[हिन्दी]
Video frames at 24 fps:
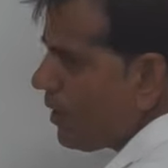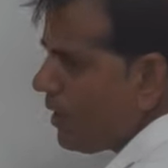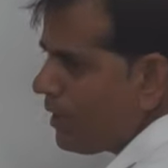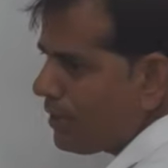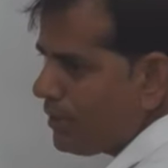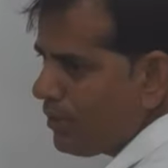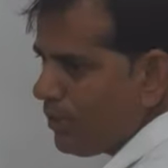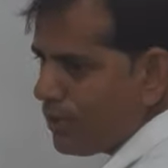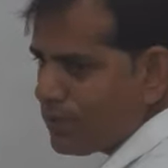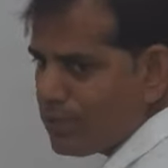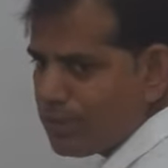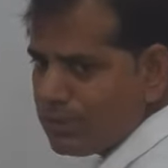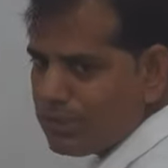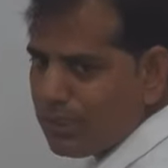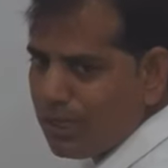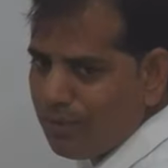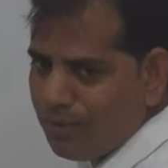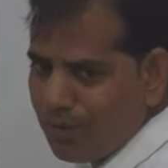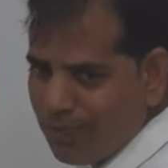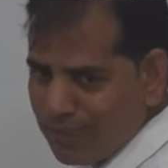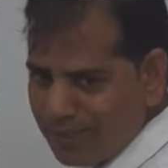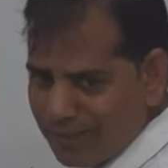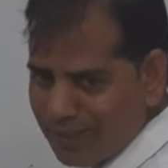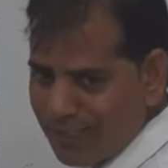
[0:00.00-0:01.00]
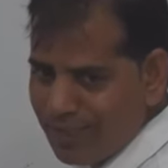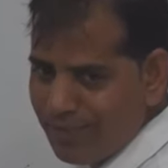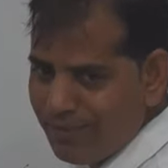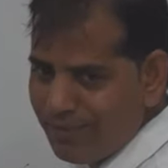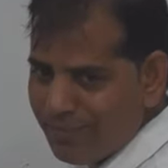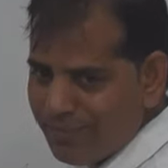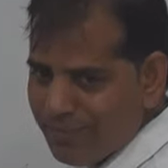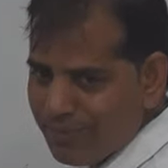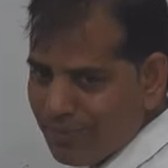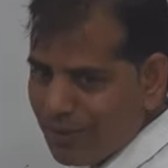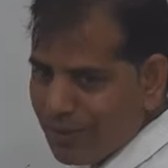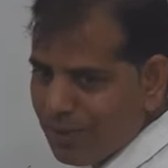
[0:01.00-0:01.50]
आदिवासी जिला मानते हैं
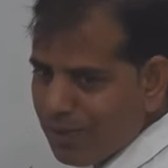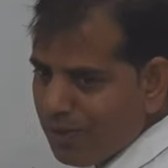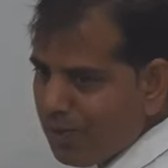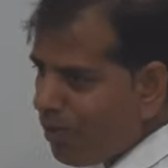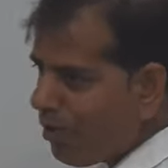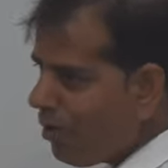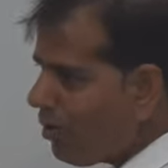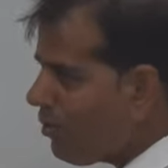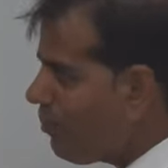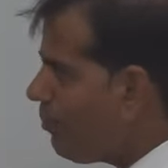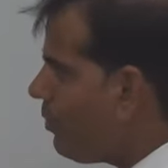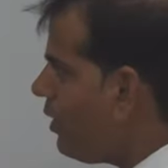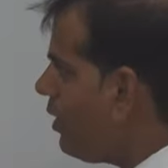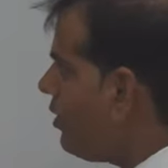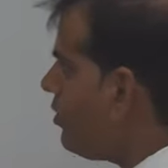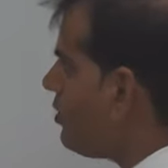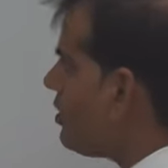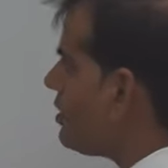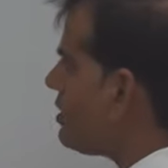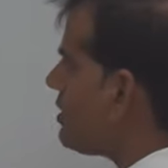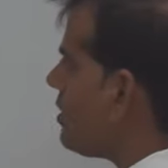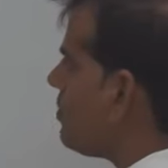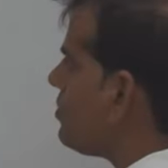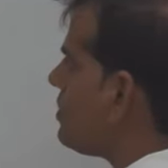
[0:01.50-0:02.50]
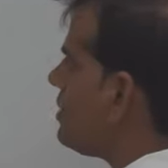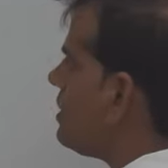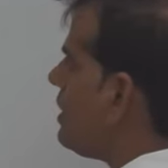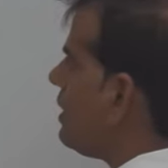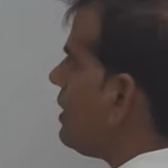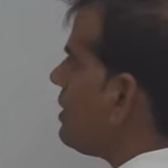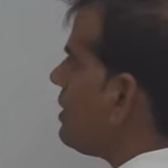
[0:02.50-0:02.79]
और बेलू की सबसे ज्यादा